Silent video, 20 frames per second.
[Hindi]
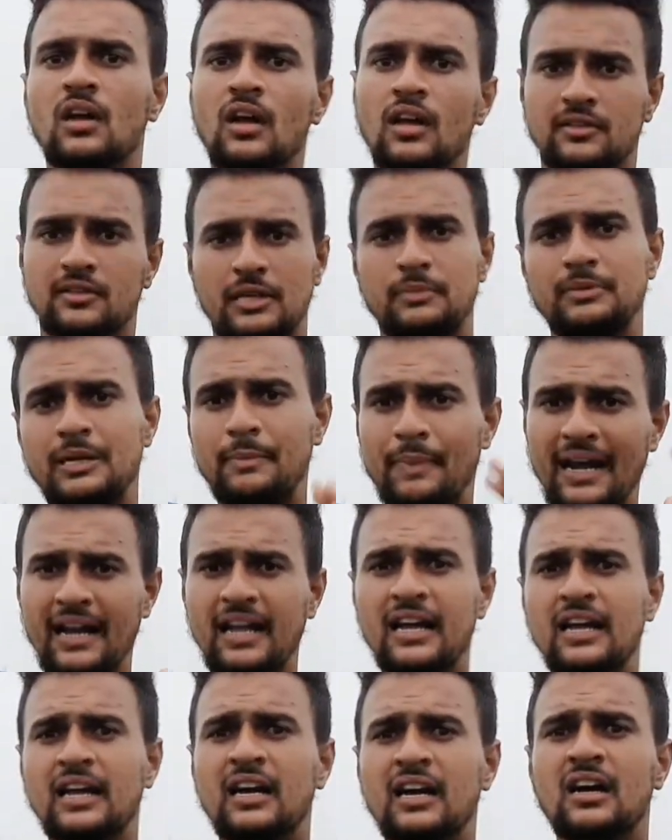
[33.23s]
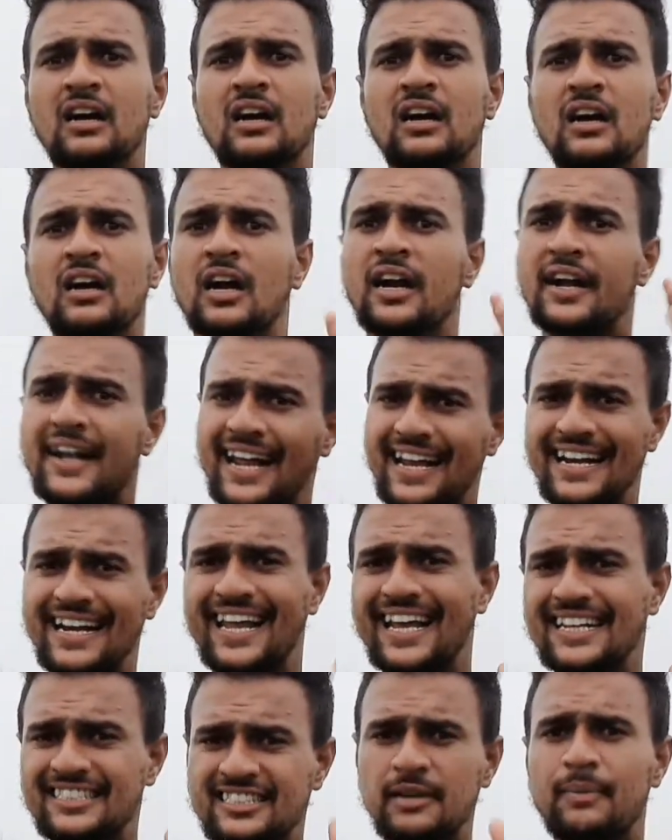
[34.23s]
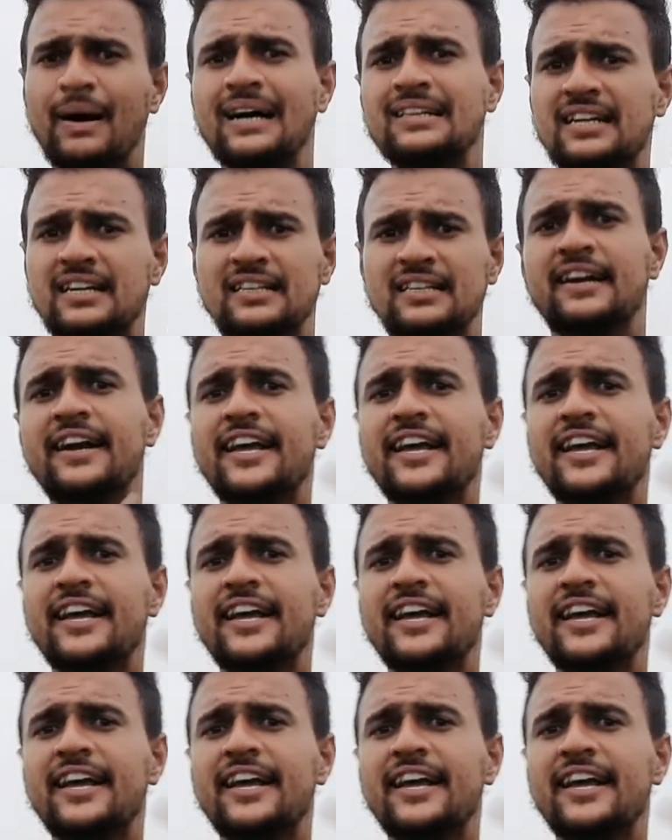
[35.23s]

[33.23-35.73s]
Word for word: सबसे पहले डेज़ की बात करते हैं